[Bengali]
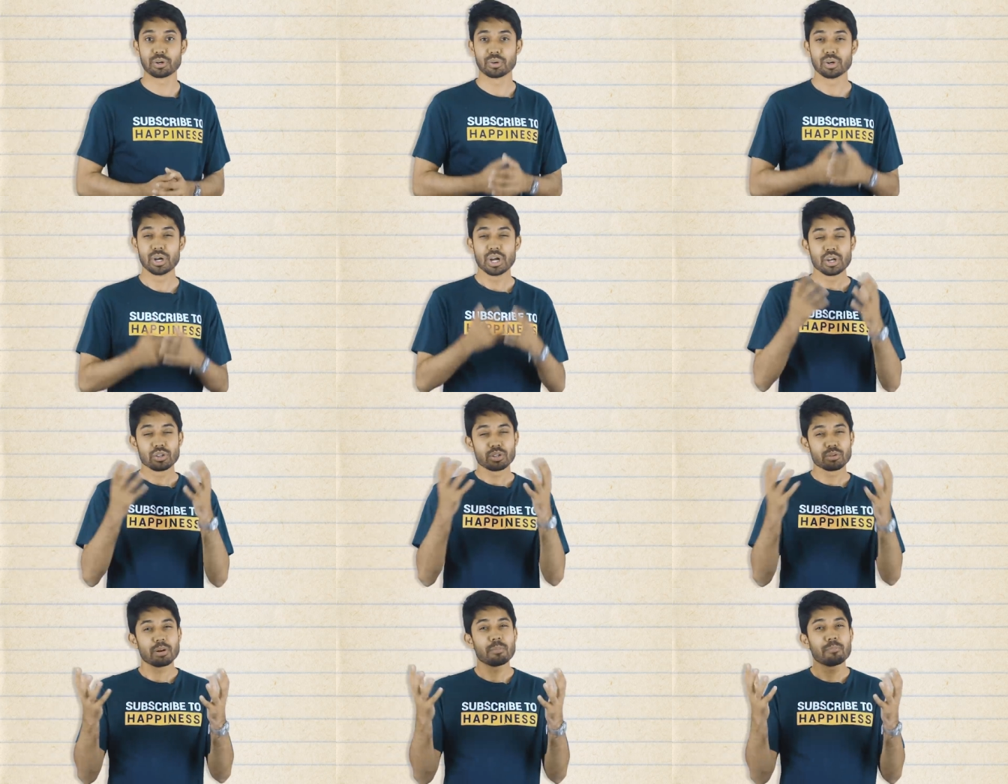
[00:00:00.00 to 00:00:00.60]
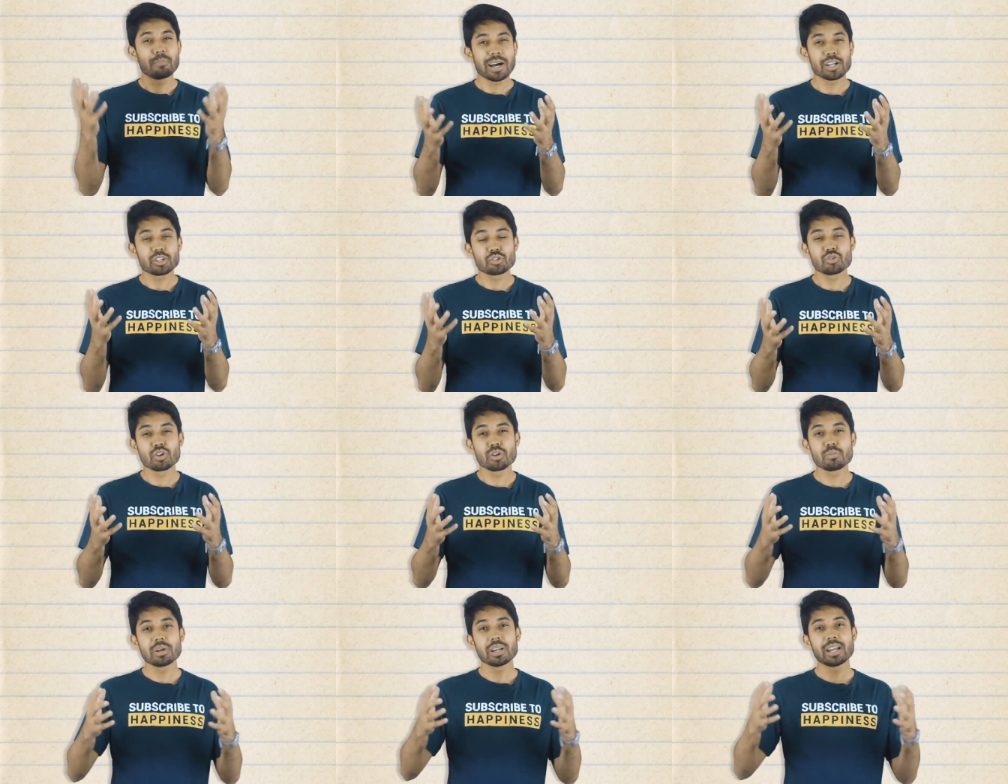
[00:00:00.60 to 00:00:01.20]
পারো তোমরা
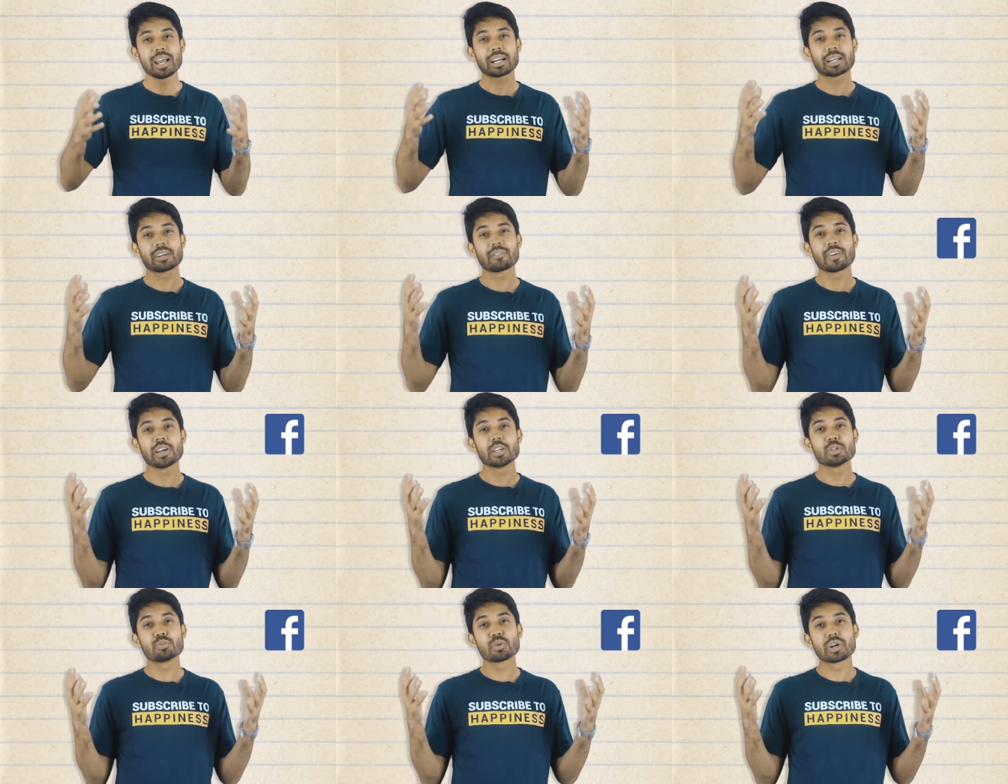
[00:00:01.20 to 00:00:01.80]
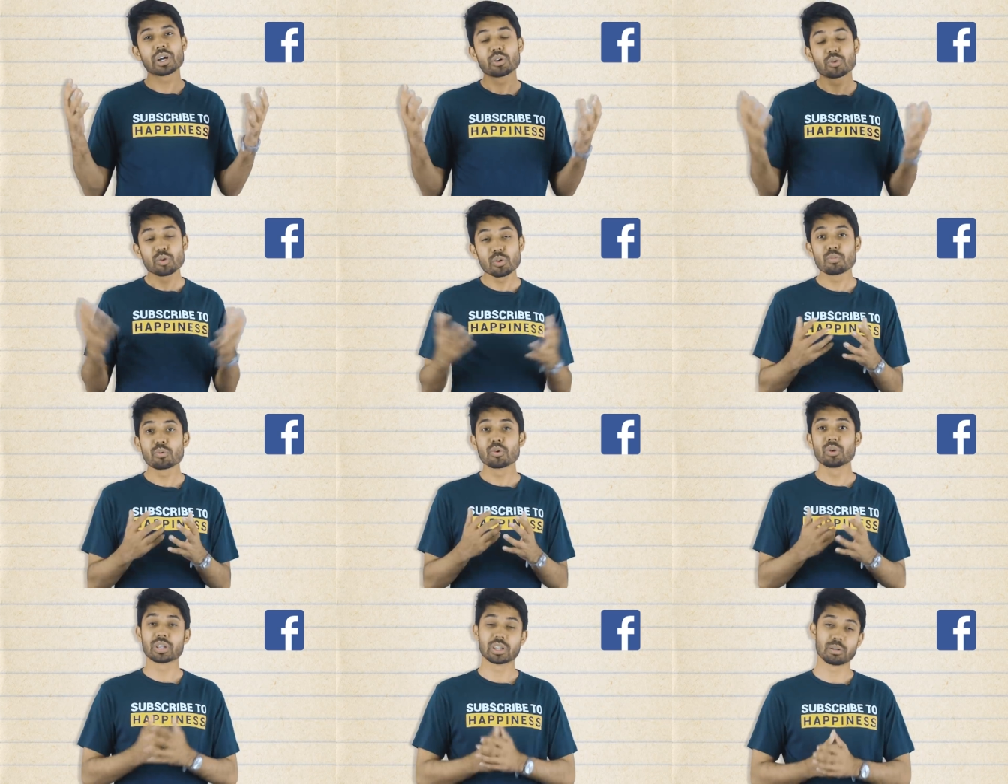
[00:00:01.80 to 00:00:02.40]
পাঁচজন মিলে একটা ফেসবুকে
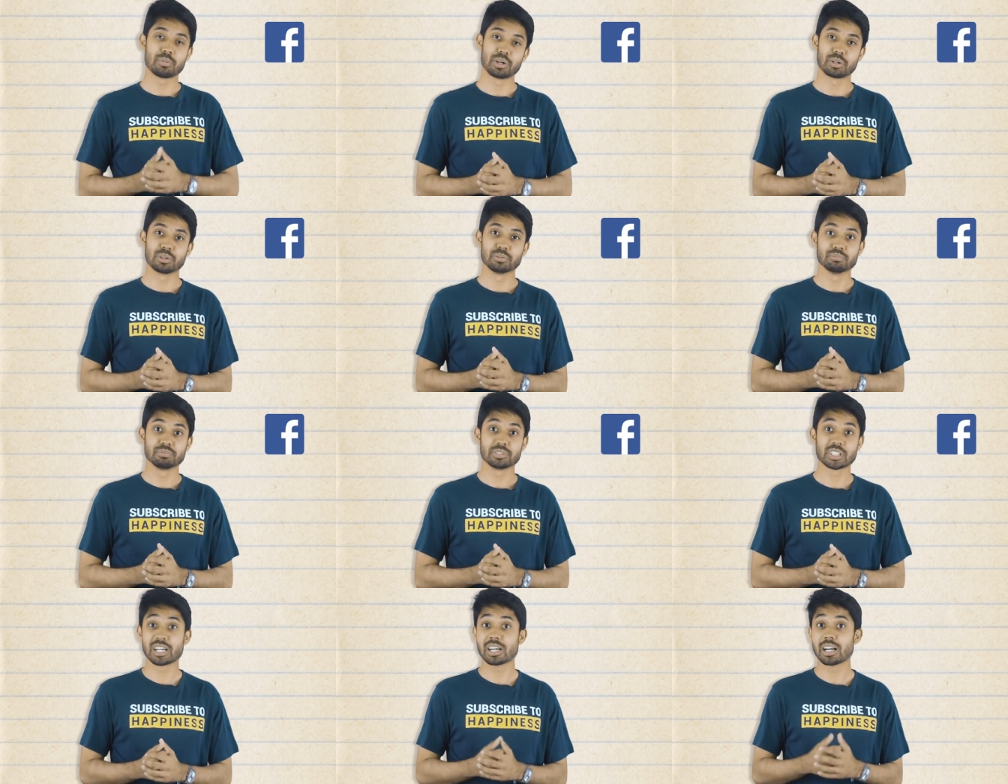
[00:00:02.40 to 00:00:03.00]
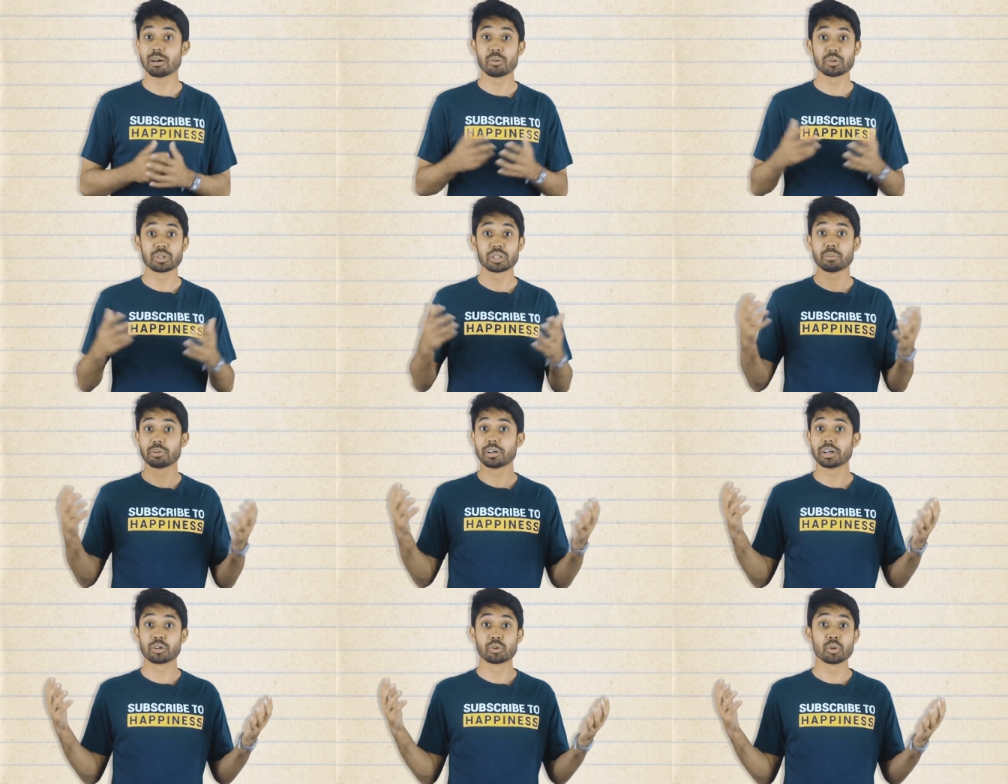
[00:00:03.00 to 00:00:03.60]
গ্রুপ খুলতে পারো যেটা নাম
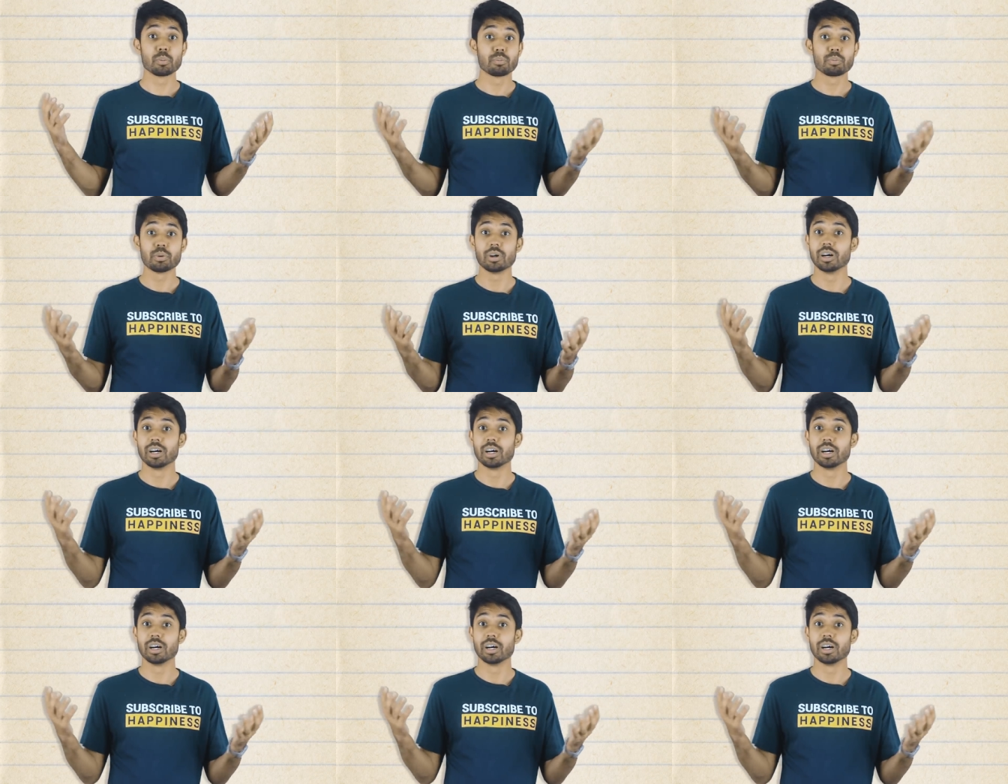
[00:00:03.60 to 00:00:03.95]
হইতে পারে গ্রুপ